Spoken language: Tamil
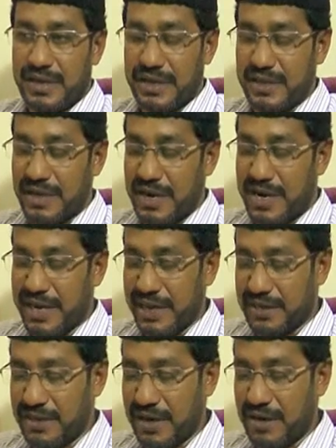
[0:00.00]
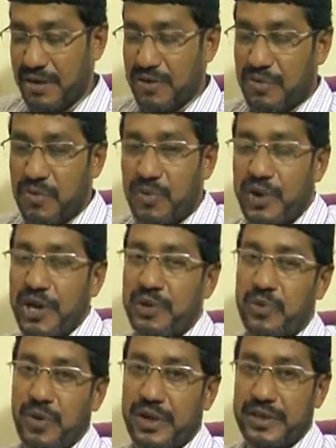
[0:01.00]
இந்த ஆயத்தில்
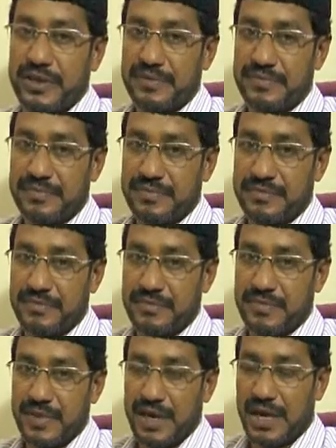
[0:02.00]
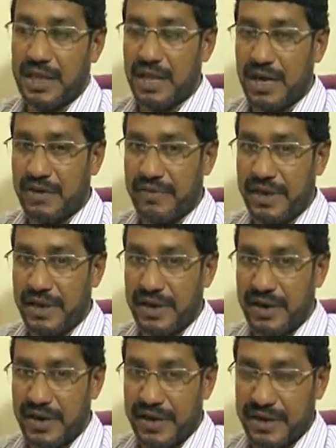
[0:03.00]
கூறிയിട്ടുള്ളത് அல்லாவே
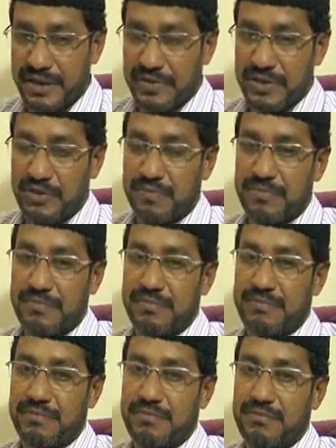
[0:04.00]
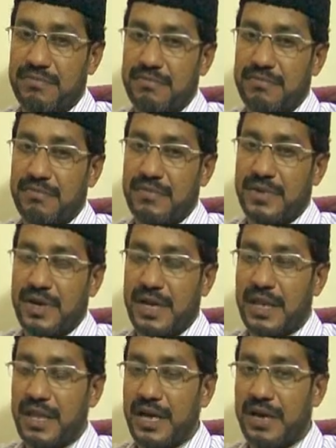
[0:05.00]
அறிவதும்
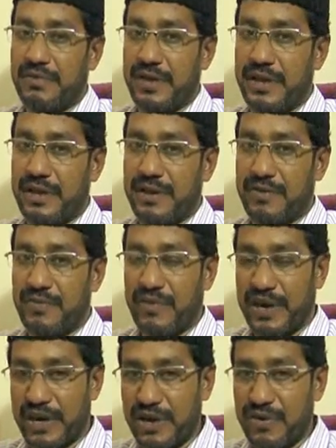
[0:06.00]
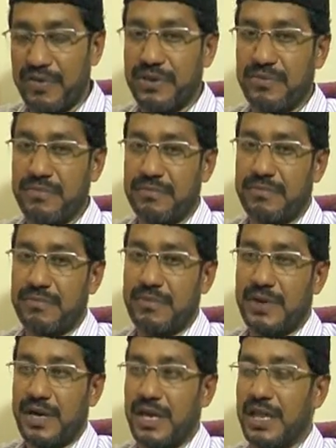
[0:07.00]
அல்லாவே வணங்குவதும்
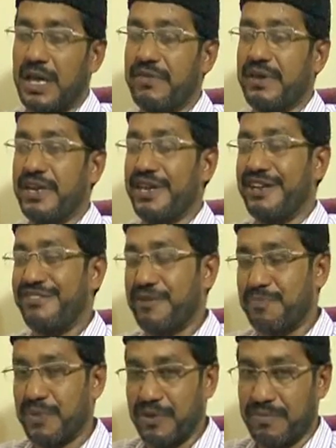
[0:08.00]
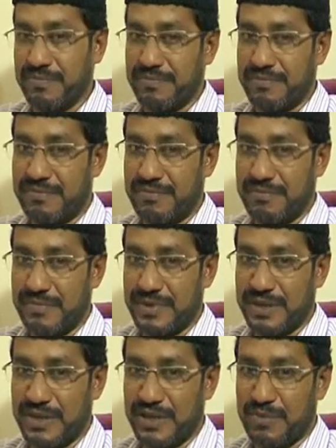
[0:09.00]
அல்லாவே நேசிப்பதும்
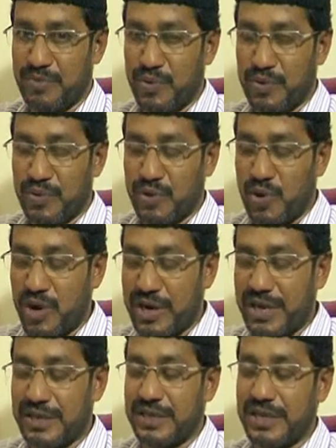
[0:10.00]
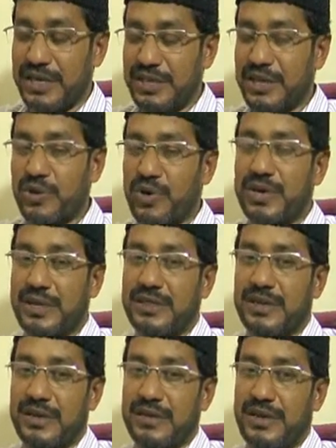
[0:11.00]
இந்த மூ நோக்கத்து இந்த
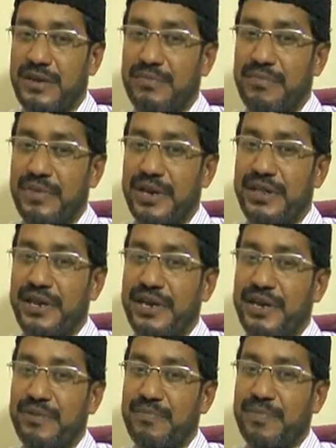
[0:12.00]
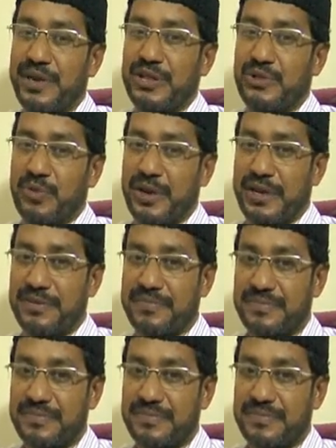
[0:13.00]
நோக்கத்துக்கு தான் மனிதனை படைத்துள்ளேன்